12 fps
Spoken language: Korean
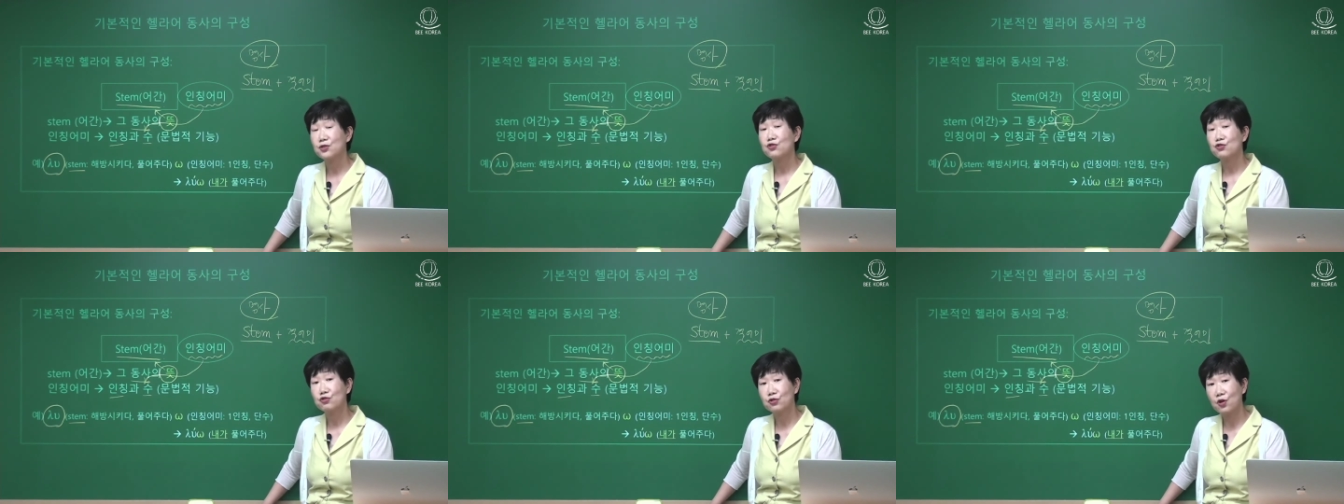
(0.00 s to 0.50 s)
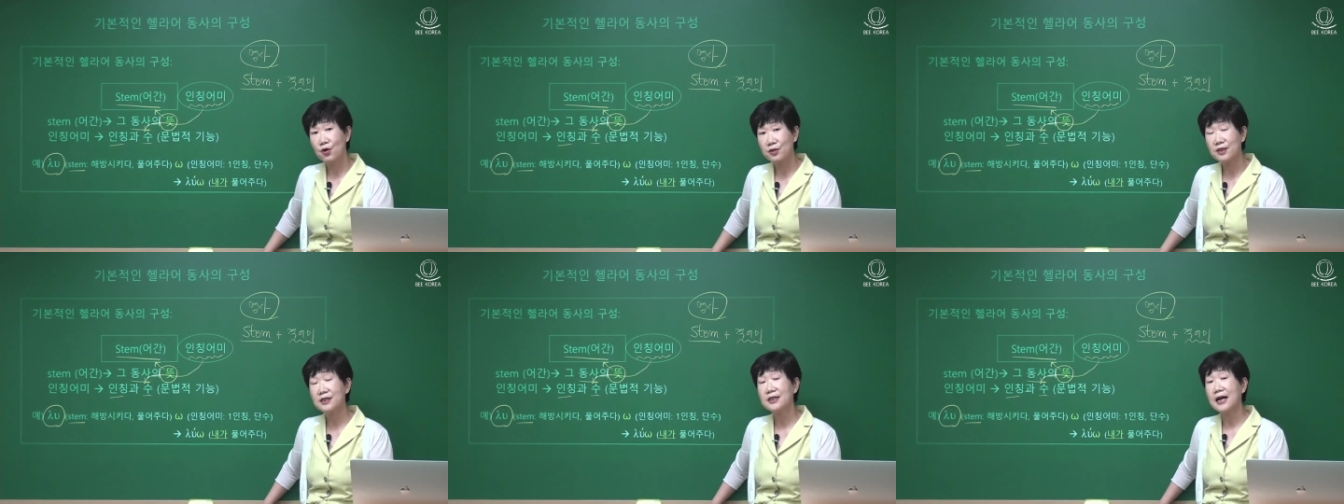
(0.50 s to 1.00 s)

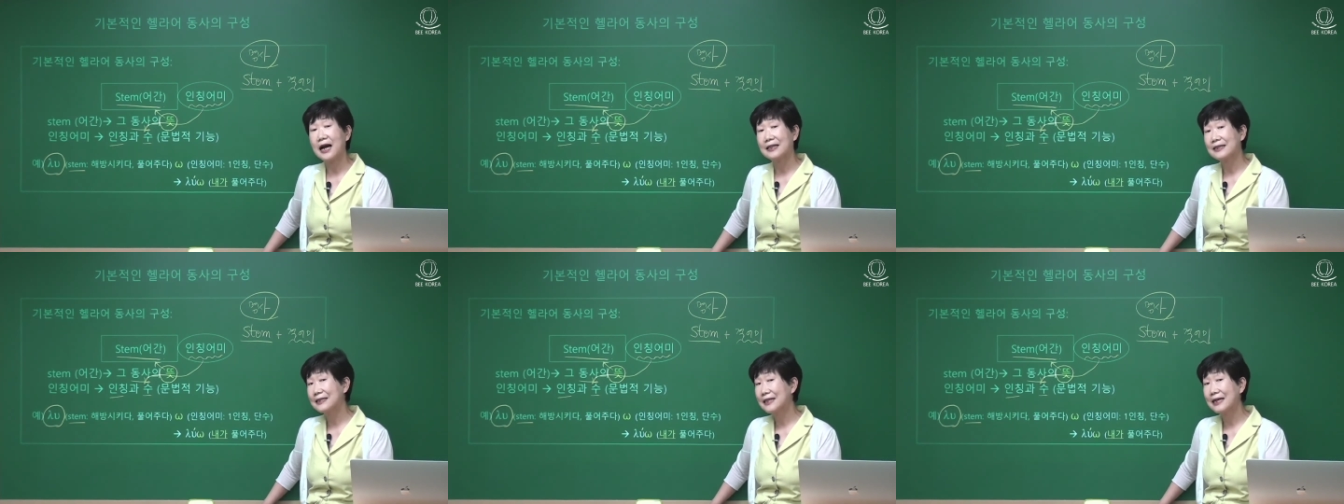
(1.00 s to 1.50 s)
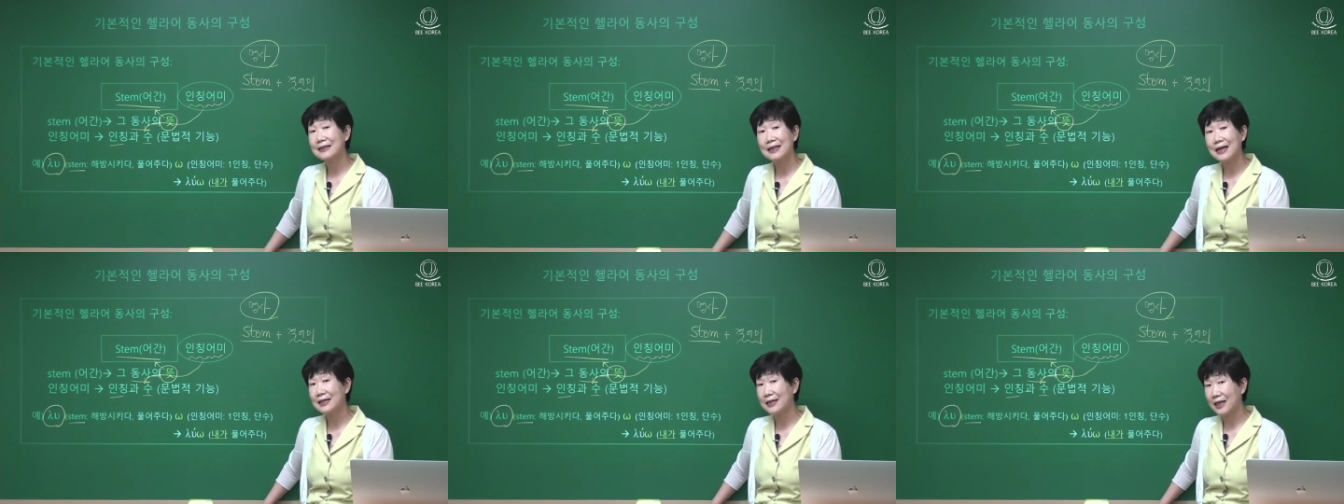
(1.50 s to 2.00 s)
주어를 안
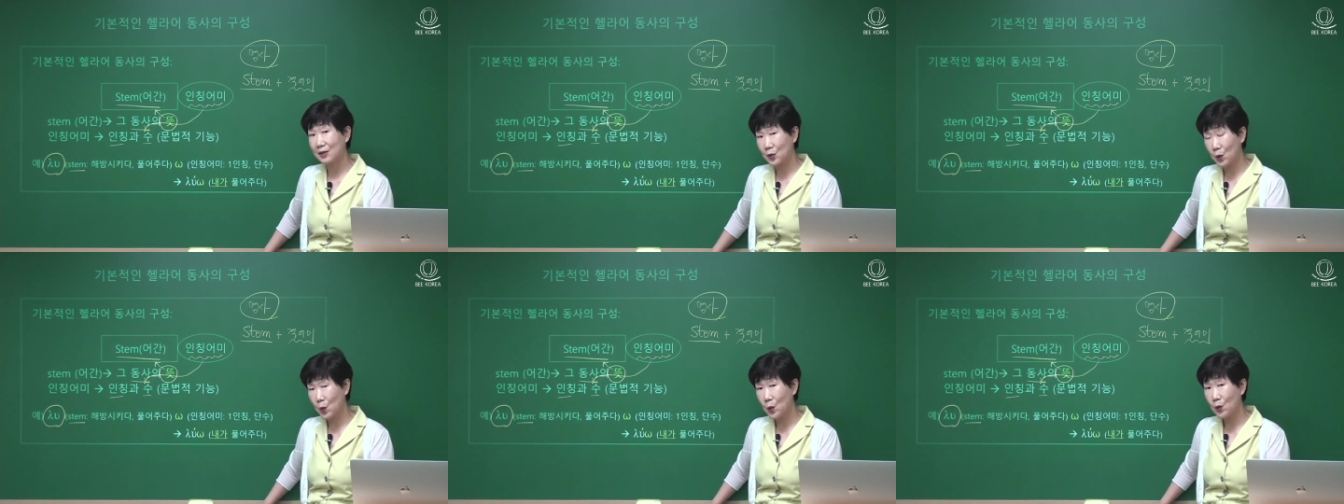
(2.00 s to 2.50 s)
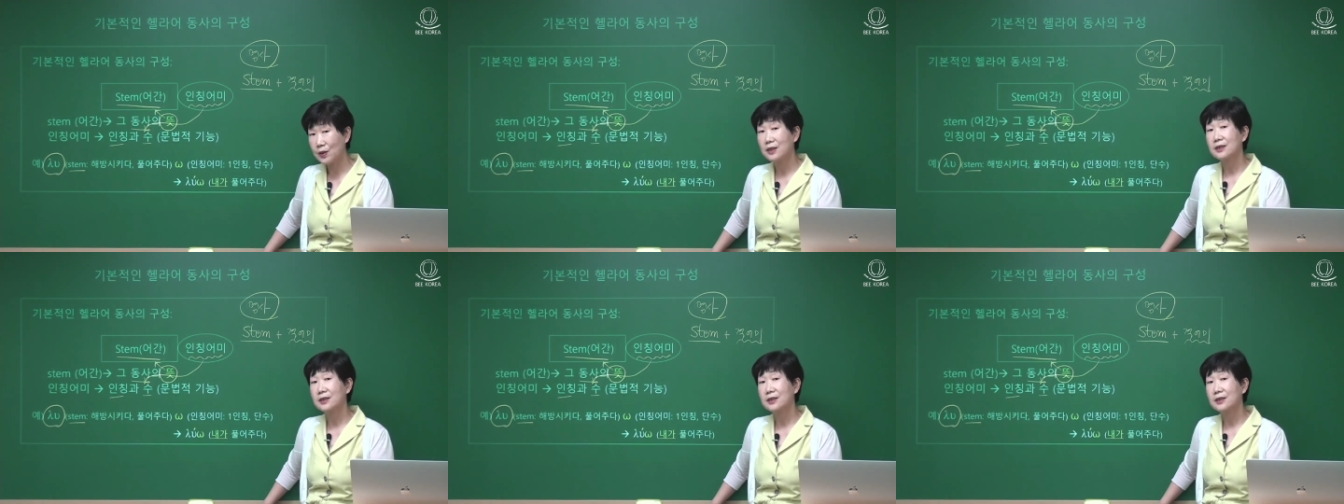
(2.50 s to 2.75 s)
나타내도